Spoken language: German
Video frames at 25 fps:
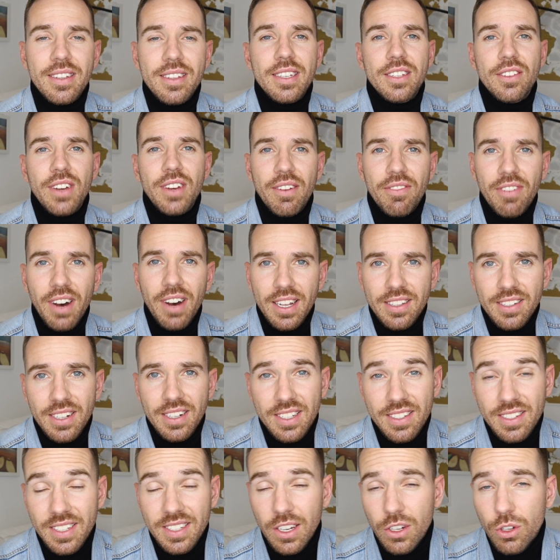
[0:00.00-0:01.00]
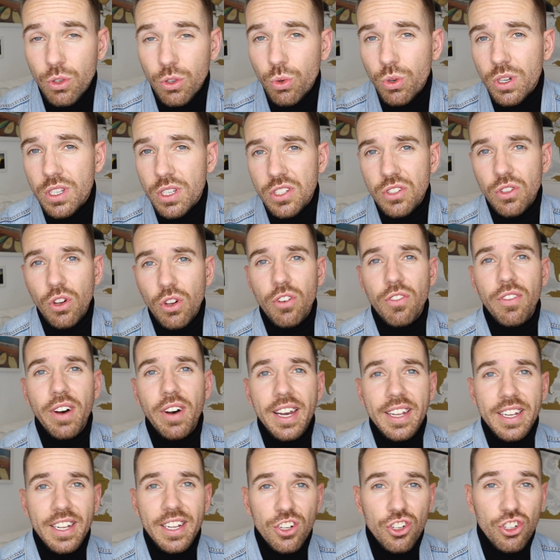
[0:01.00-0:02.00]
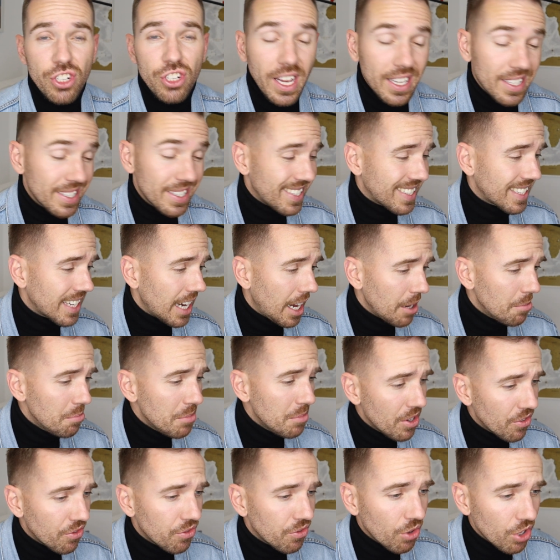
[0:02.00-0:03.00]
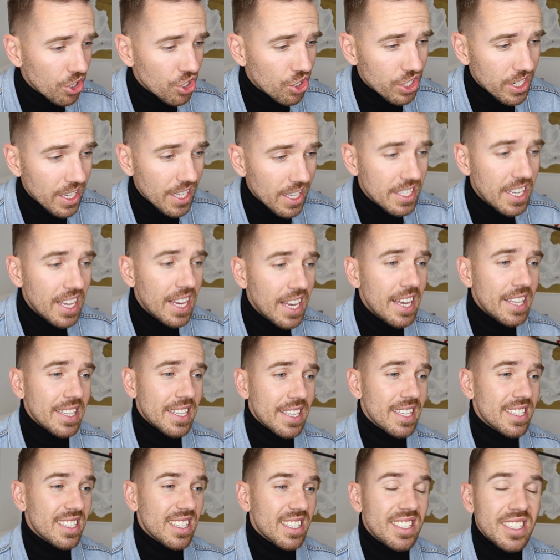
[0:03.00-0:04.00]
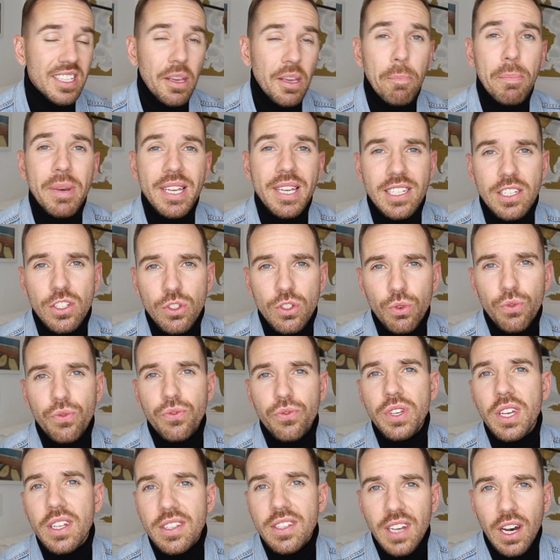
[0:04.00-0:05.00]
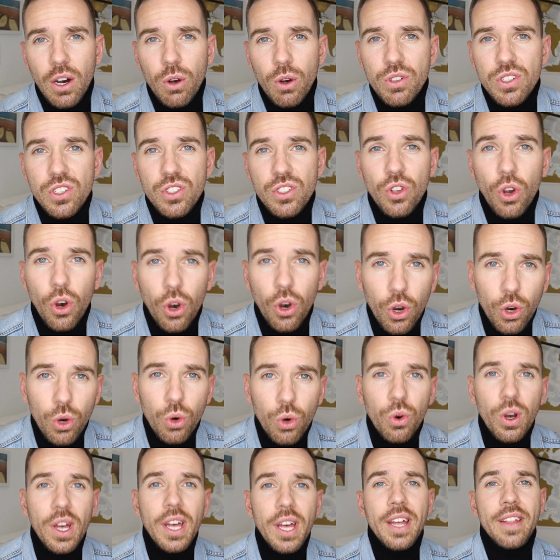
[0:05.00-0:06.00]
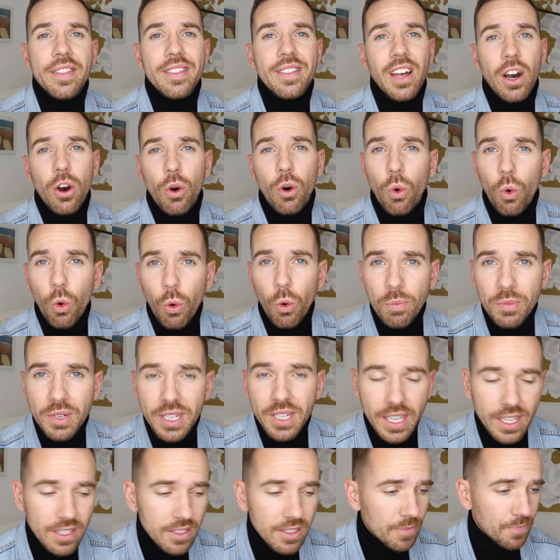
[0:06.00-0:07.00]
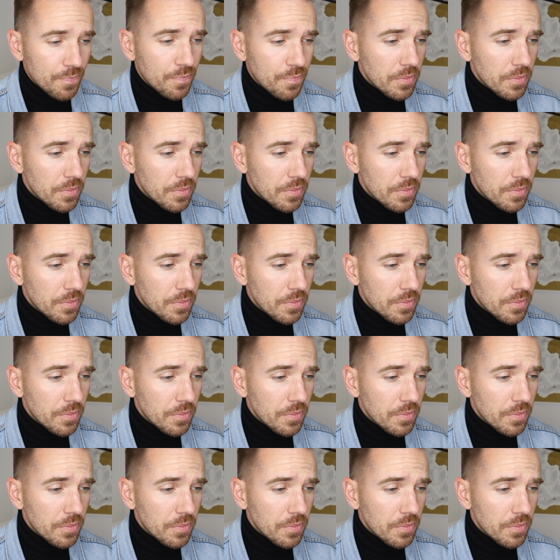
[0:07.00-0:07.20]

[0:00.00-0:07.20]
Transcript: Ich erwarte, dass der Kurs noch weiter steigt. Ich kann mir vorstellen, dass das hier bis zu 4000 Euro nach oben geht.